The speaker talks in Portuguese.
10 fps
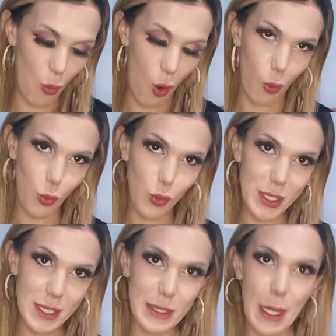
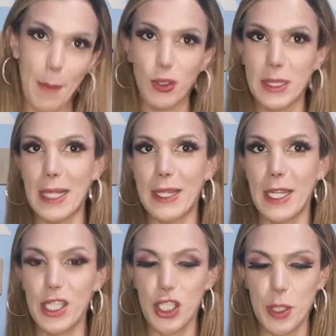óculos na bolsa da
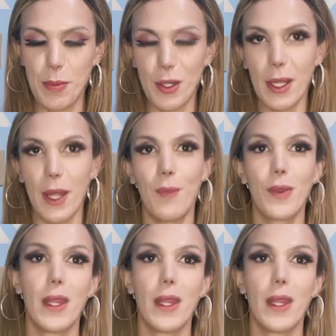trans, gente, por quê?